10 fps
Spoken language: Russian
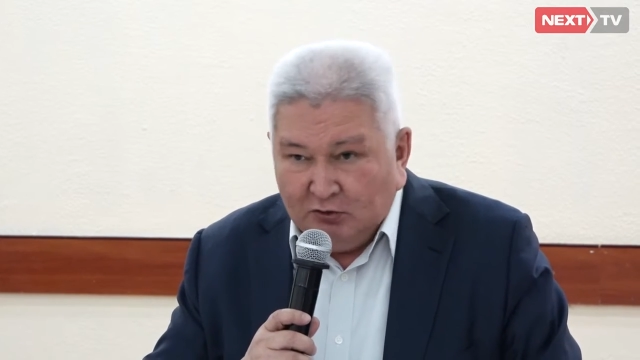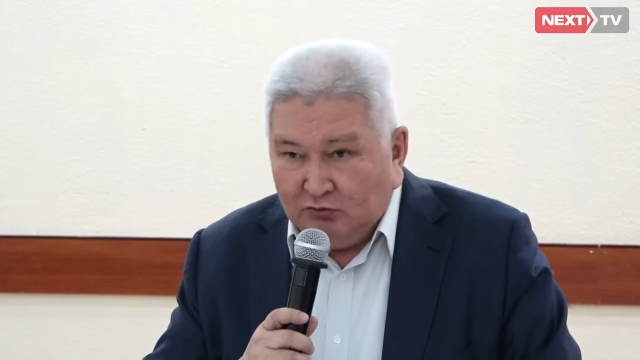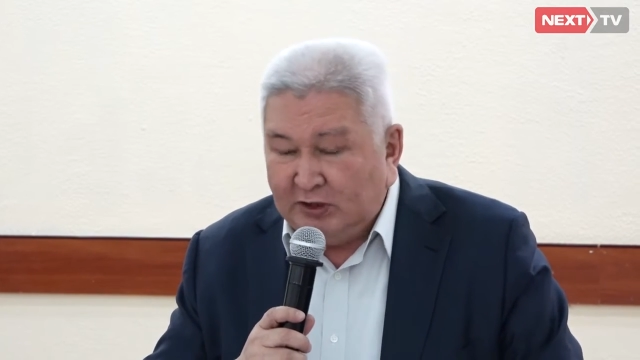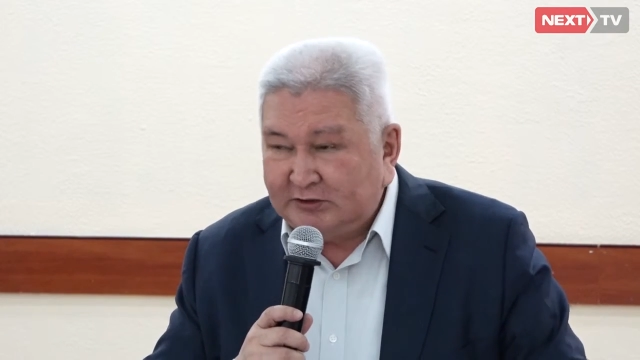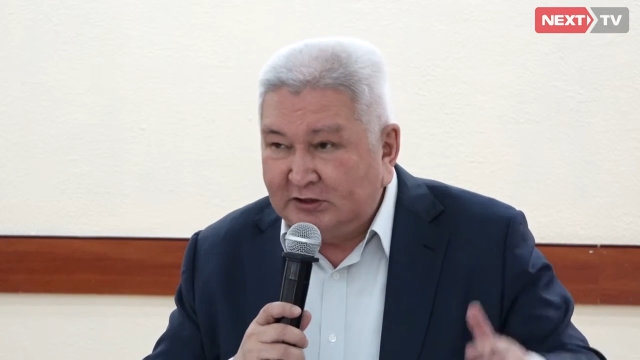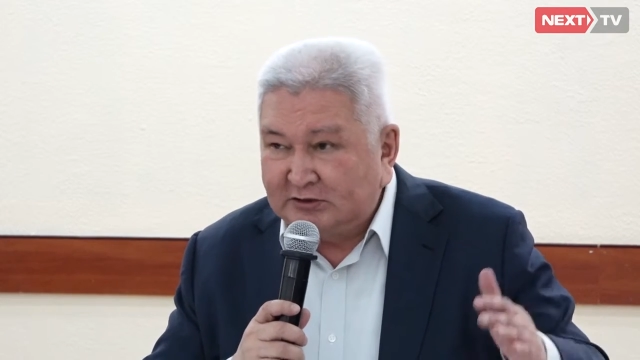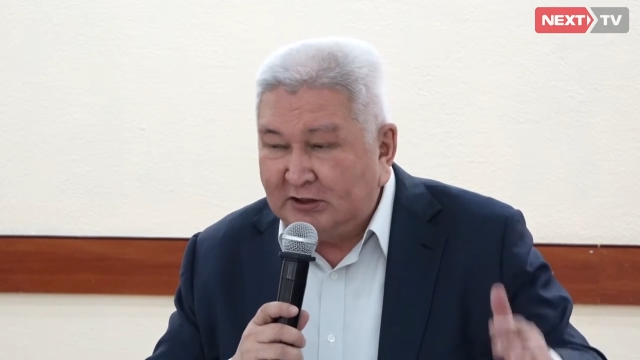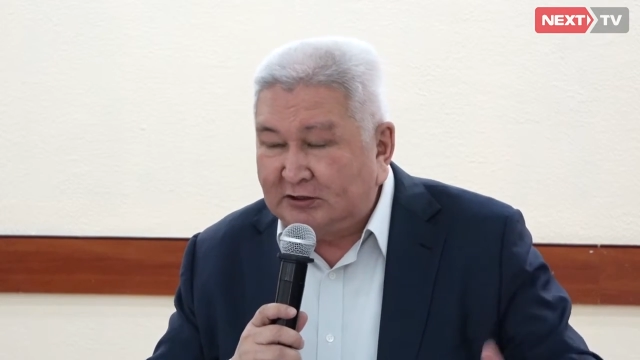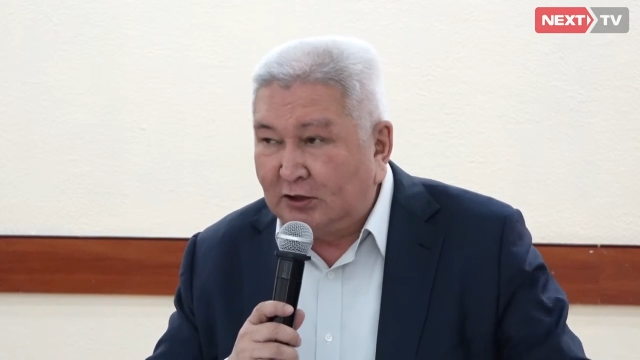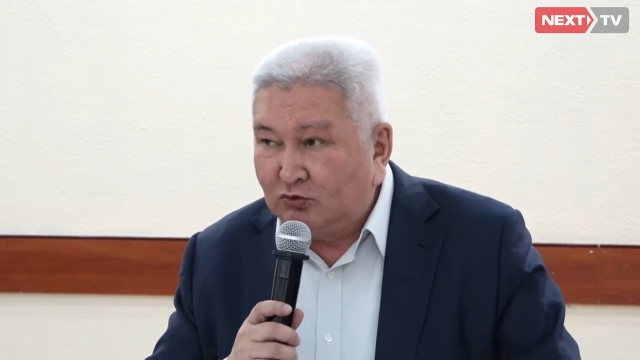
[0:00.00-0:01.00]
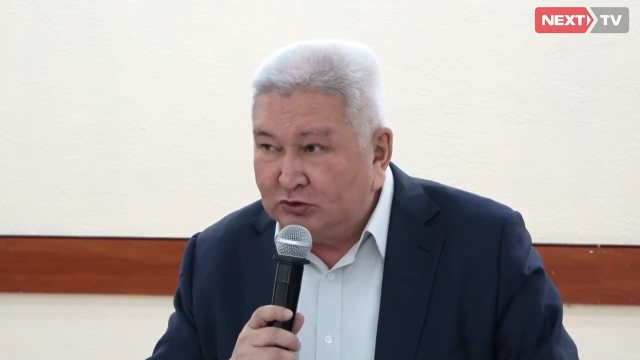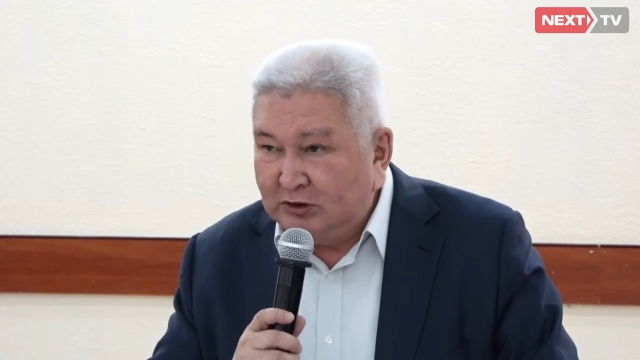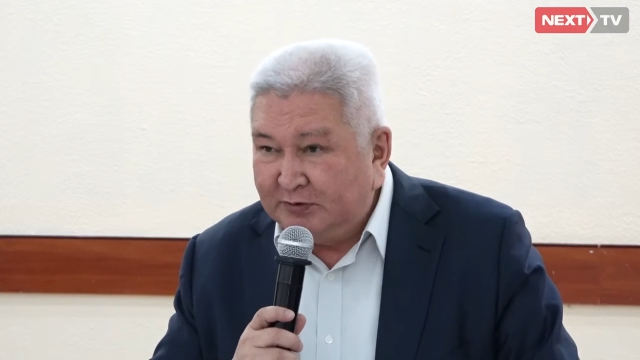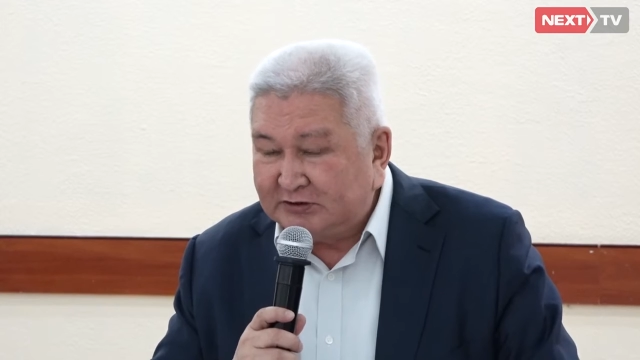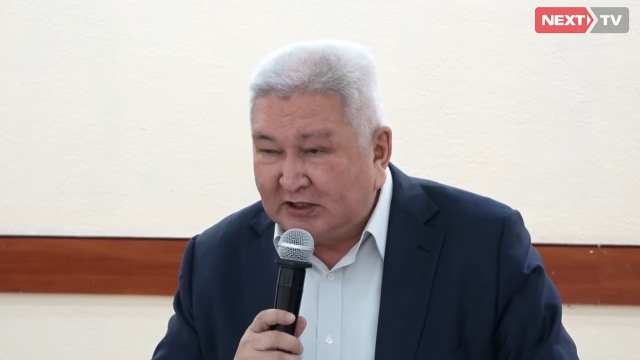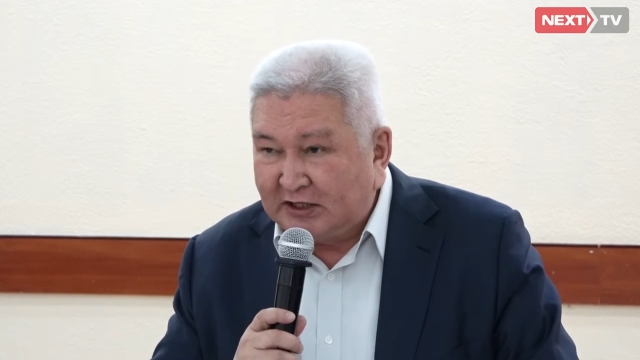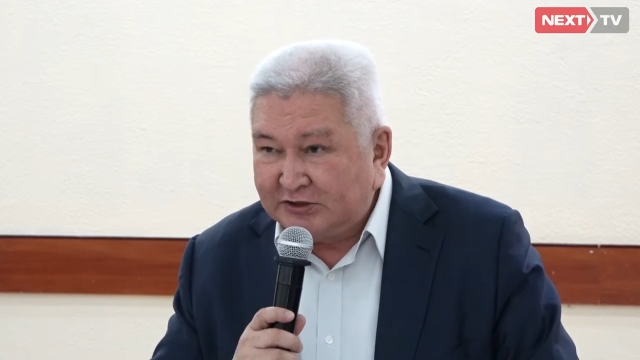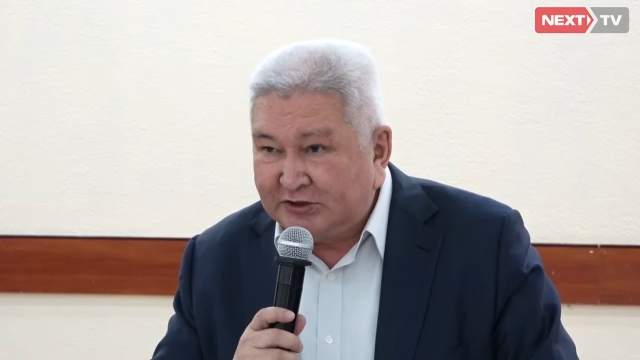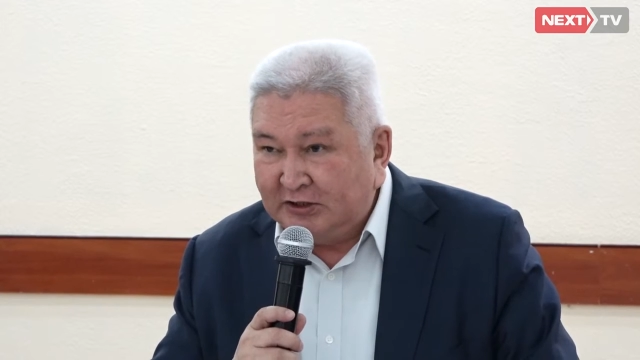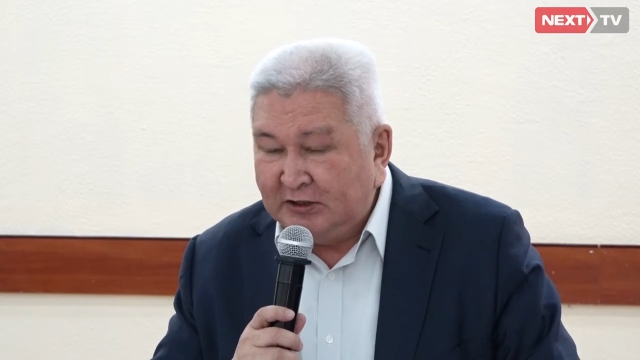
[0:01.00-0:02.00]
У нас есть золоторудные
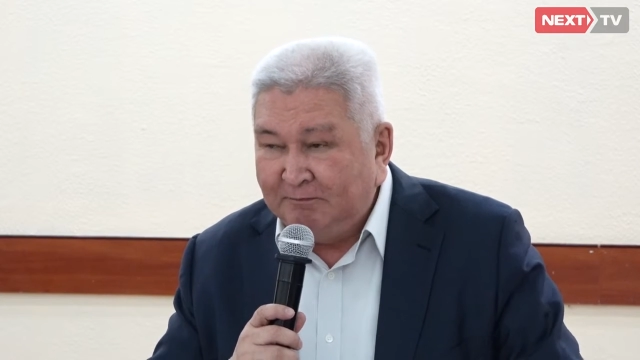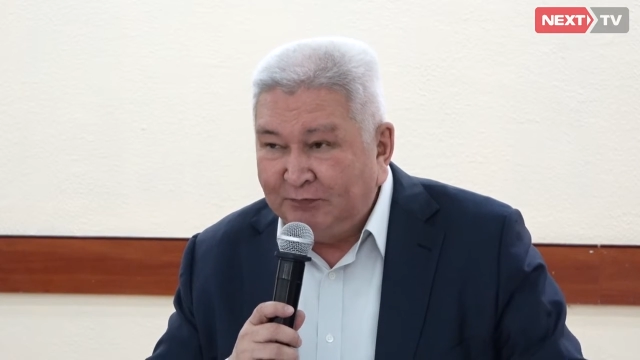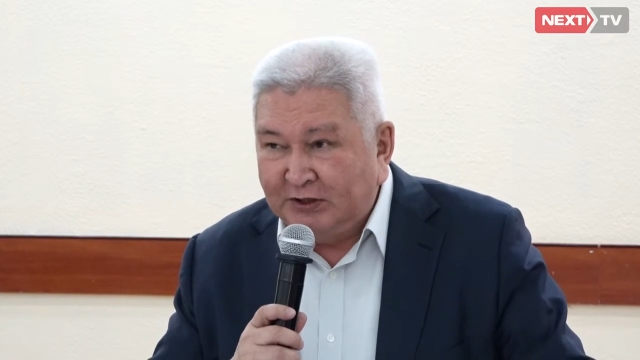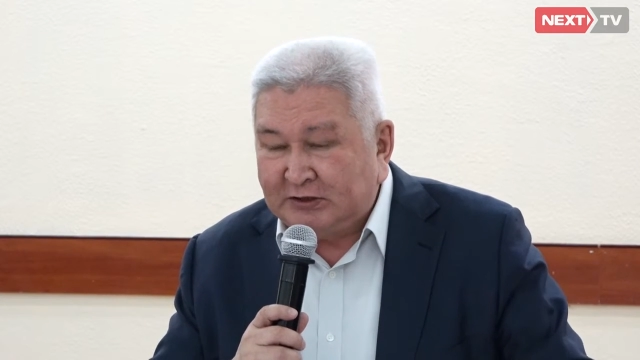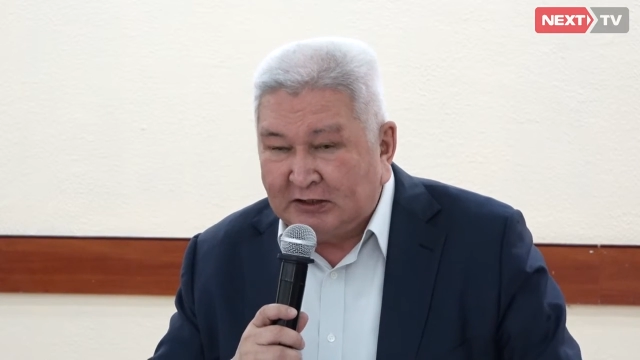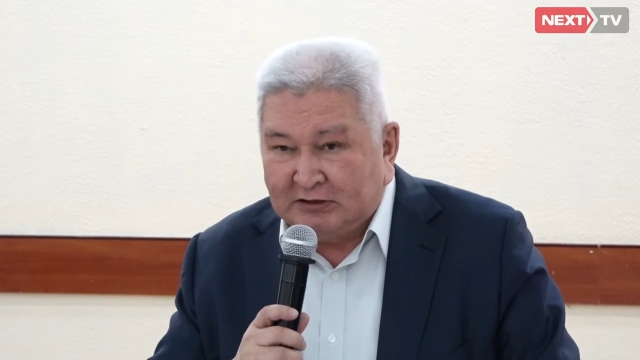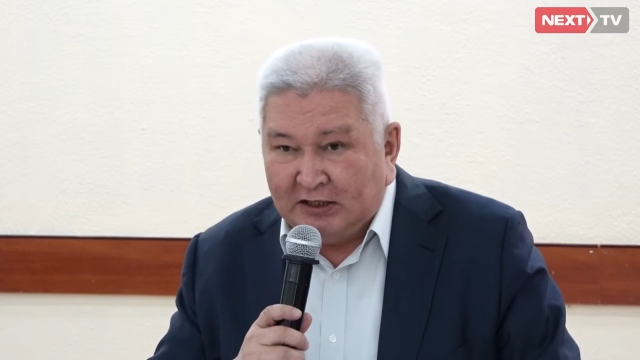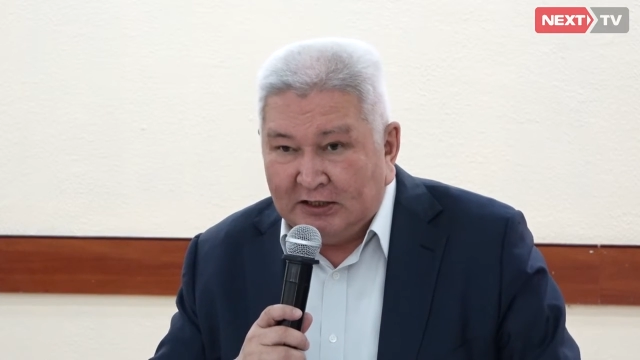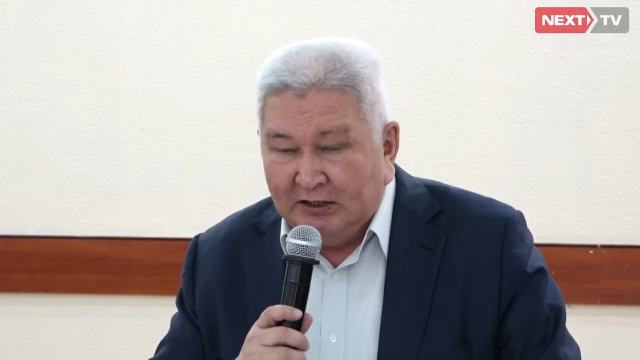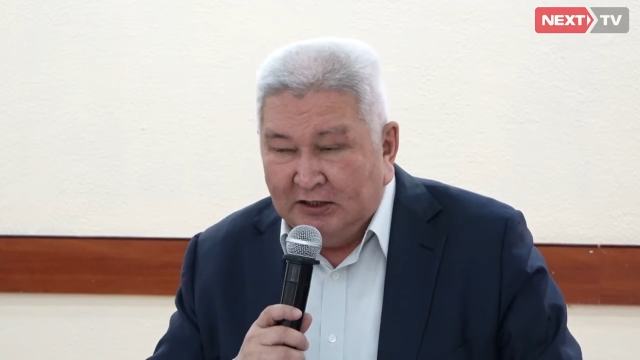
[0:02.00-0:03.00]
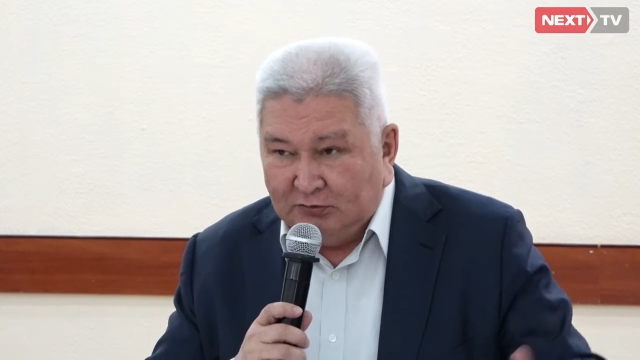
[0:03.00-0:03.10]
месторождения и так далее.